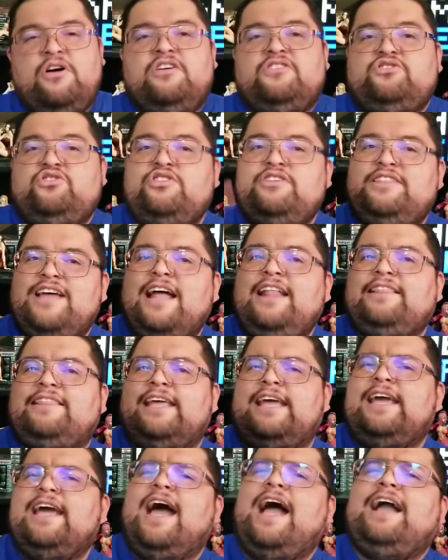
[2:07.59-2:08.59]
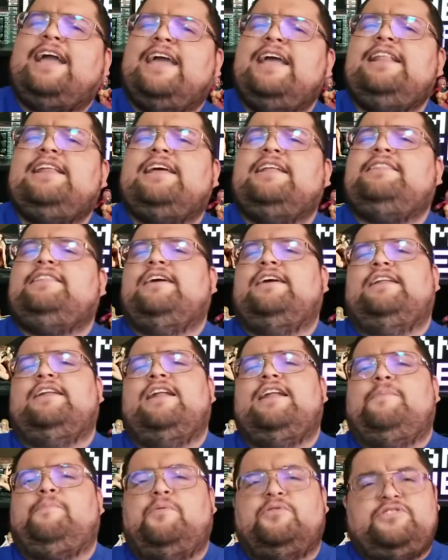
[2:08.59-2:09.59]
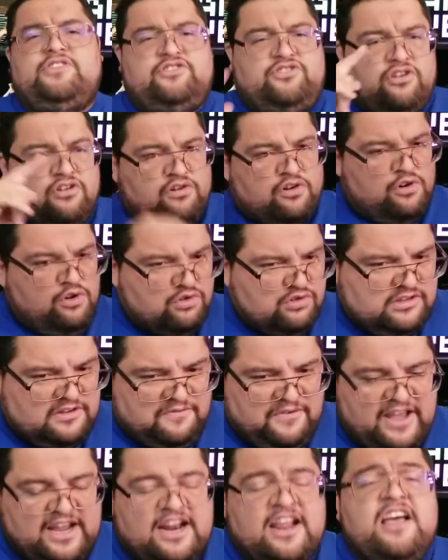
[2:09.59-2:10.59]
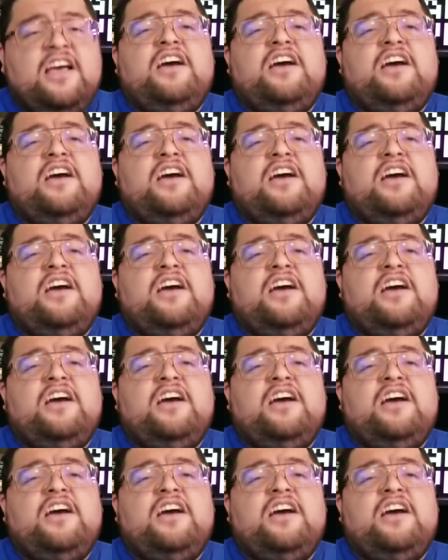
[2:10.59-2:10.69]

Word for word: Soy Dante, aquel que tiene la posesión con Lucifer.